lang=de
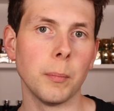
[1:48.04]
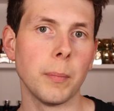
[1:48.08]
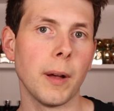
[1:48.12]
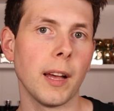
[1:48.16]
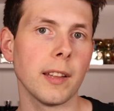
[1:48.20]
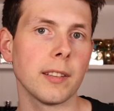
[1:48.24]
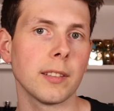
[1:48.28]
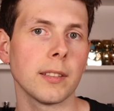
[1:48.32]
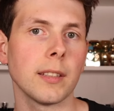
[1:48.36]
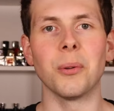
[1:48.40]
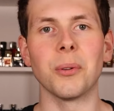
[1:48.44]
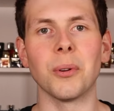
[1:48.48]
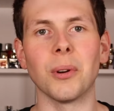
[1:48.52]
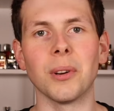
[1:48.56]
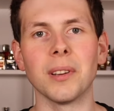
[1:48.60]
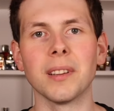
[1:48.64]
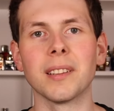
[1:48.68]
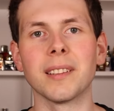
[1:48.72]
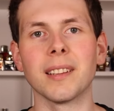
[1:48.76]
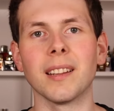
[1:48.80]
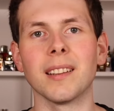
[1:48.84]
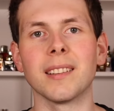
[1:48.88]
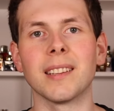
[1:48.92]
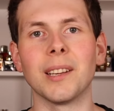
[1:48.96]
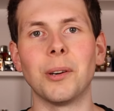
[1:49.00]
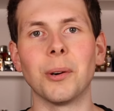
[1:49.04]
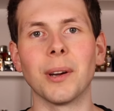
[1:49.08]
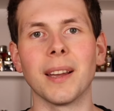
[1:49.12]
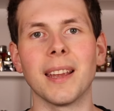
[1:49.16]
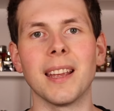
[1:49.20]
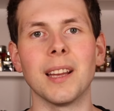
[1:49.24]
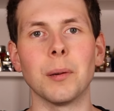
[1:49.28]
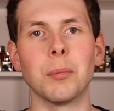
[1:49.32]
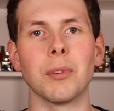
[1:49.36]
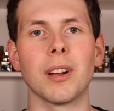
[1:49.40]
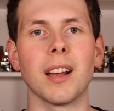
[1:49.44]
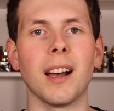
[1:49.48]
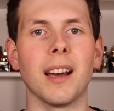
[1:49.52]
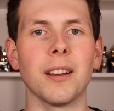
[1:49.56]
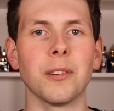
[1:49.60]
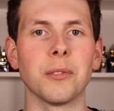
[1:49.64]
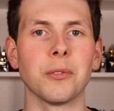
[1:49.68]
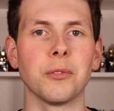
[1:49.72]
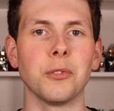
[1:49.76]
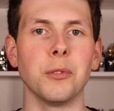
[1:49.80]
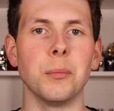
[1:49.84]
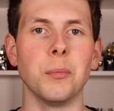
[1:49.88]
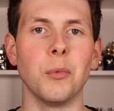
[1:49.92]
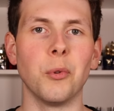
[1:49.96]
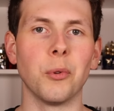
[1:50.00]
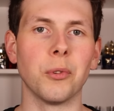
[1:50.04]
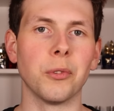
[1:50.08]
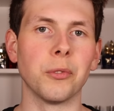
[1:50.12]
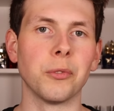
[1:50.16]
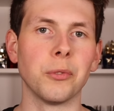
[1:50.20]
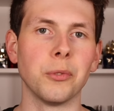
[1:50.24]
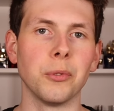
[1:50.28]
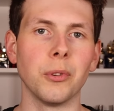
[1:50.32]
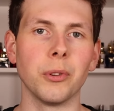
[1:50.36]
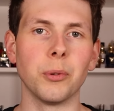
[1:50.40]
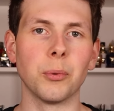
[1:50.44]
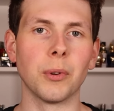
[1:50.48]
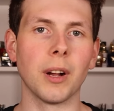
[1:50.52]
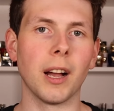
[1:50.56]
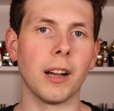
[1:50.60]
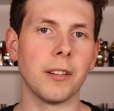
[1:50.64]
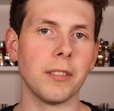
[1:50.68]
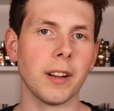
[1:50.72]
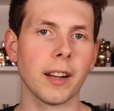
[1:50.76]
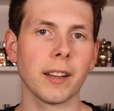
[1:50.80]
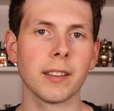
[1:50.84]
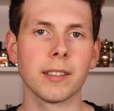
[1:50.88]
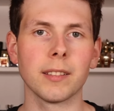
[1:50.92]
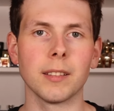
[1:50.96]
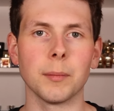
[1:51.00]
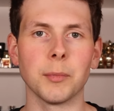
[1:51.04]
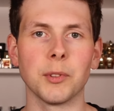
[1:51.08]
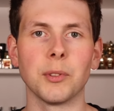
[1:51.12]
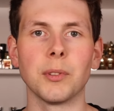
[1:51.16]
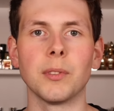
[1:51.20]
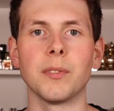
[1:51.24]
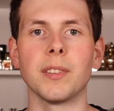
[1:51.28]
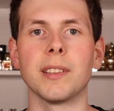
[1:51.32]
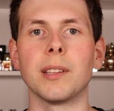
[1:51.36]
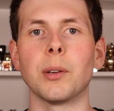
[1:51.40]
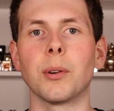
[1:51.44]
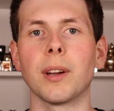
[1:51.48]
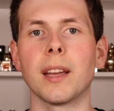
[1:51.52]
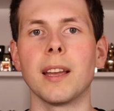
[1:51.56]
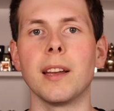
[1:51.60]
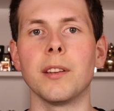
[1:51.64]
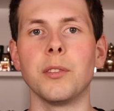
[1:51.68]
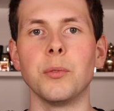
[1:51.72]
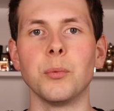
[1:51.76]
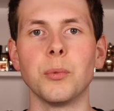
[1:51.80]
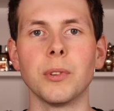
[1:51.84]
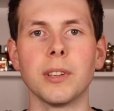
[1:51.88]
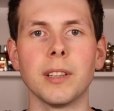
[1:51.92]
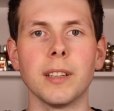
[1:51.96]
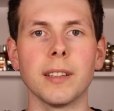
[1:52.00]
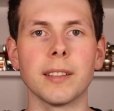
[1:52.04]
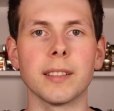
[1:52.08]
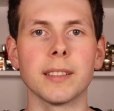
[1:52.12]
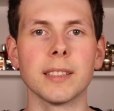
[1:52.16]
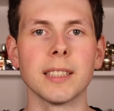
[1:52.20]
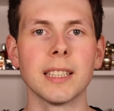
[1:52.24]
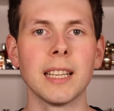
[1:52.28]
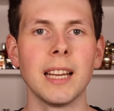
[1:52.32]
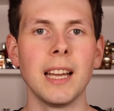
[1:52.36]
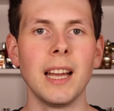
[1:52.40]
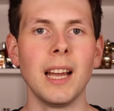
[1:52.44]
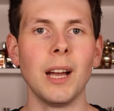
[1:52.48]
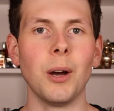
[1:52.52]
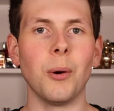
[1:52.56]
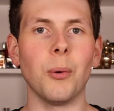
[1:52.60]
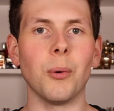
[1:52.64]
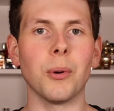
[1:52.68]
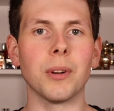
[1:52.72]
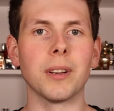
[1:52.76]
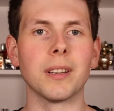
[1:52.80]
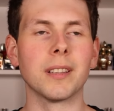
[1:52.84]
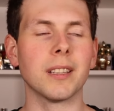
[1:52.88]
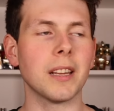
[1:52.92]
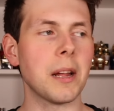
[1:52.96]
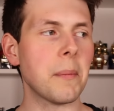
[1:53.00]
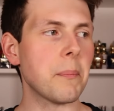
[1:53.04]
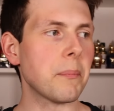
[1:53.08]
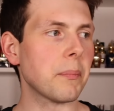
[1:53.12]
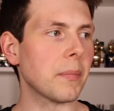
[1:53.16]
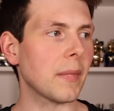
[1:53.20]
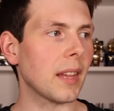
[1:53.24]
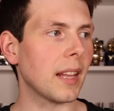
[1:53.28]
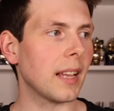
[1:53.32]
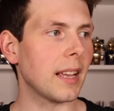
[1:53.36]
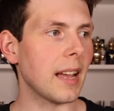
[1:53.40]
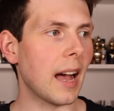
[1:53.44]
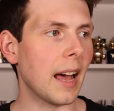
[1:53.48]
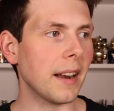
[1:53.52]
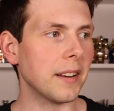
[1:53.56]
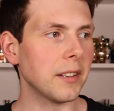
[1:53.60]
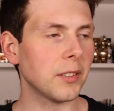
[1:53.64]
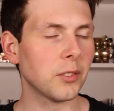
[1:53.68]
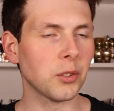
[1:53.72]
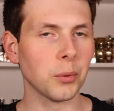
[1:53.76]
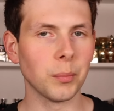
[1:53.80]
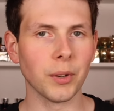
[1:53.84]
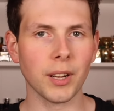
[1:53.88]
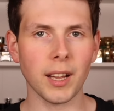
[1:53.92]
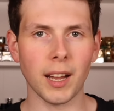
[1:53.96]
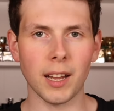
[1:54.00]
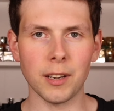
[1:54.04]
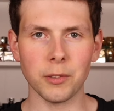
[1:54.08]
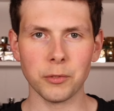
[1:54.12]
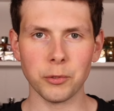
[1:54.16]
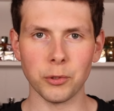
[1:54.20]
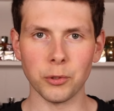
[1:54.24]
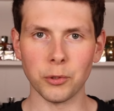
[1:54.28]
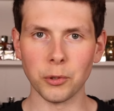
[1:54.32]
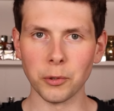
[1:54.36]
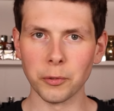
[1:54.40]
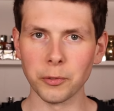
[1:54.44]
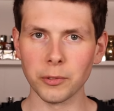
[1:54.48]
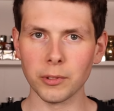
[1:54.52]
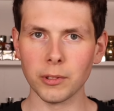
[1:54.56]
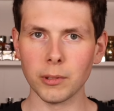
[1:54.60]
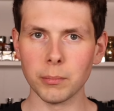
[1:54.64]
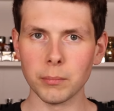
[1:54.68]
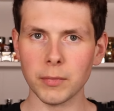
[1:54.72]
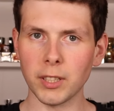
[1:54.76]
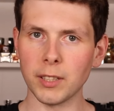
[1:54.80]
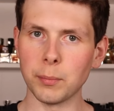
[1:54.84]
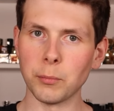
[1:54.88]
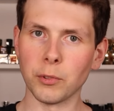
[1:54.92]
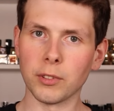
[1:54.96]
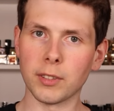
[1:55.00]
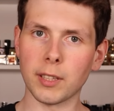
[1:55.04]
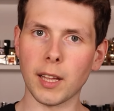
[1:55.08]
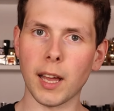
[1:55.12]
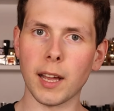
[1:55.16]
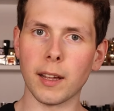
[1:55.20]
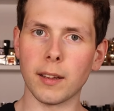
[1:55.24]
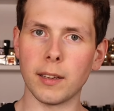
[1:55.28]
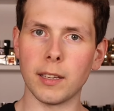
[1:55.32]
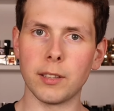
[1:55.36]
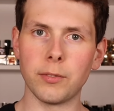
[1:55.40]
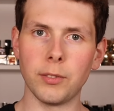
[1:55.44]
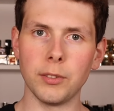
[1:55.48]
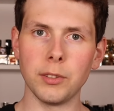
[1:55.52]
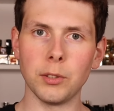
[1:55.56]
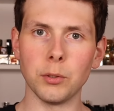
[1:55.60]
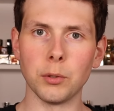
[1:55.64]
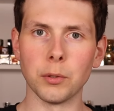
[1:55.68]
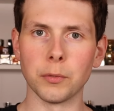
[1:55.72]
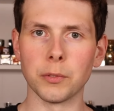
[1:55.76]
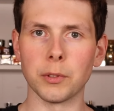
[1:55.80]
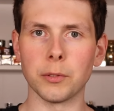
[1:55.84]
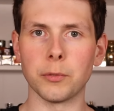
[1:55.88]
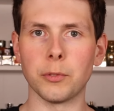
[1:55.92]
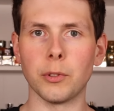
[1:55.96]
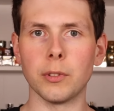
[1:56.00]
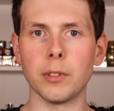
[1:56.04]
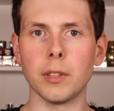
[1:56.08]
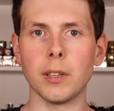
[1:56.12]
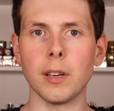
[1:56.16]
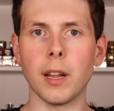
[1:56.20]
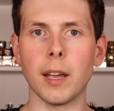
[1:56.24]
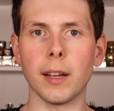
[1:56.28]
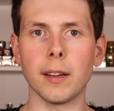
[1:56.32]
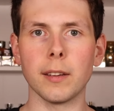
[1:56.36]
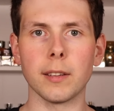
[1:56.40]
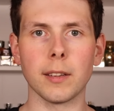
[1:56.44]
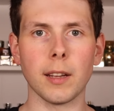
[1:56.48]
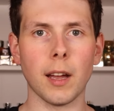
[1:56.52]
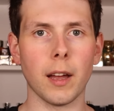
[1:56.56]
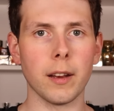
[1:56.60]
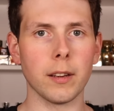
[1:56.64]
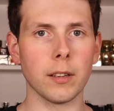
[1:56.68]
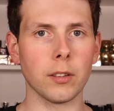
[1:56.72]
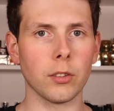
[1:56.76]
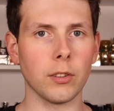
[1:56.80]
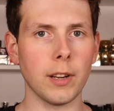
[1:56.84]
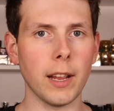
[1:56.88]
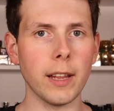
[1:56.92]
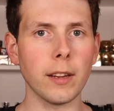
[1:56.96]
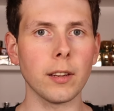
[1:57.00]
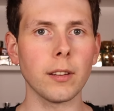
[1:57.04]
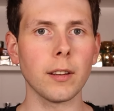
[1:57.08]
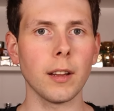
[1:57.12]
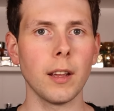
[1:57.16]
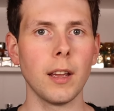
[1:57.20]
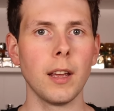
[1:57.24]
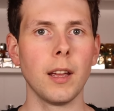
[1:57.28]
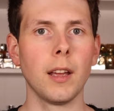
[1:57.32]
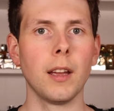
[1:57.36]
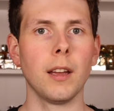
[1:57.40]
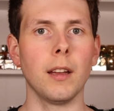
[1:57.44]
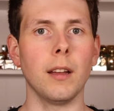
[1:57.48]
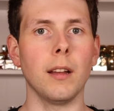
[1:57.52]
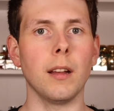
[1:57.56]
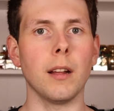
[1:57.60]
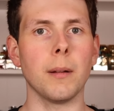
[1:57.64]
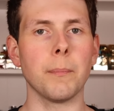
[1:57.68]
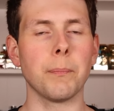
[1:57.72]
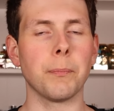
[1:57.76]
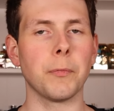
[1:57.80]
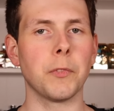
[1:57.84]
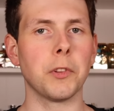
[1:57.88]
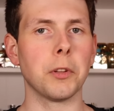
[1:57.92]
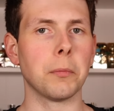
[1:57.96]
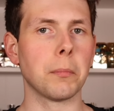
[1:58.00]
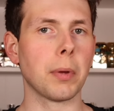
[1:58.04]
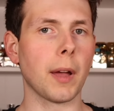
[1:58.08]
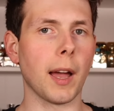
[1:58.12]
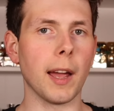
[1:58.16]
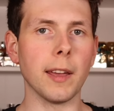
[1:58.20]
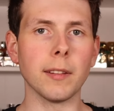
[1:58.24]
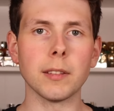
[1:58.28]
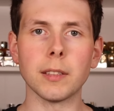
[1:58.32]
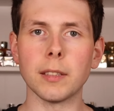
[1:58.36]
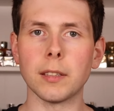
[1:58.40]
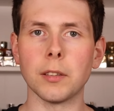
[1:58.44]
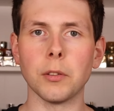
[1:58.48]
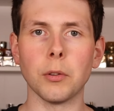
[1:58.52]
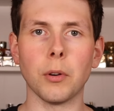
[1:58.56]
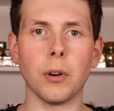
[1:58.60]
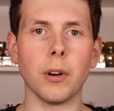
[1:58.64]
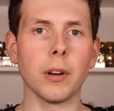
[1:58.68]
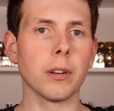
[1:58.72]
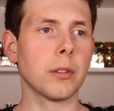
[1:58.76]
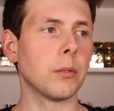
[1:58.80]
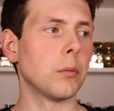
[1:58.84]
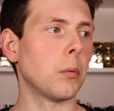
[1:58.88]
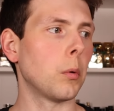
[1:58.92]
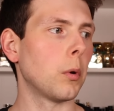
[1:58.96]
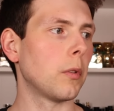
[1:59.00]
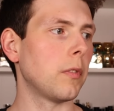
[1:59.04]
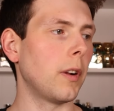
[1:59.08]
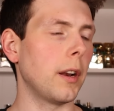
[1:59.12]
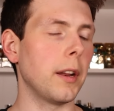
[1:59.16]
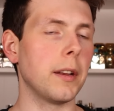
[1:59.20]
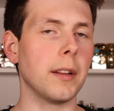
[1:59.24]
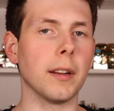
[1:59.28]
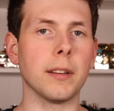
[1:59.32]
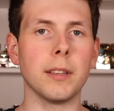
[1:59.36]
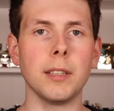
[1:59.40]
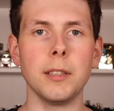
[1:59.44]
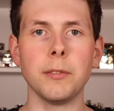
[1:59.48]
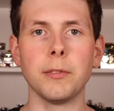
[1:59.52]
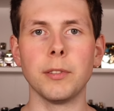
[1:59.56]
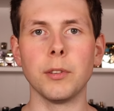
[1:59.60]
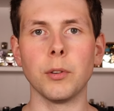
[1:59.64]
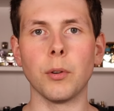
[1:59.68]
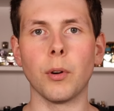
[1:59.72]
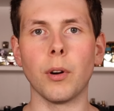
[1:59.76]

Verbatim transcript: passt. Und Hollister ist ja auch eher bekannt für Mode, für für junge Erwachsene, beziehungsweise auch eher Jugendliche und ähm, gar nicht so bekannt für Düfte. Ich muss sagen, ich finde die Düfte von denen eigentlich gar nicht schlecht, ähm, sind preislich in Ordnung, qualitativ in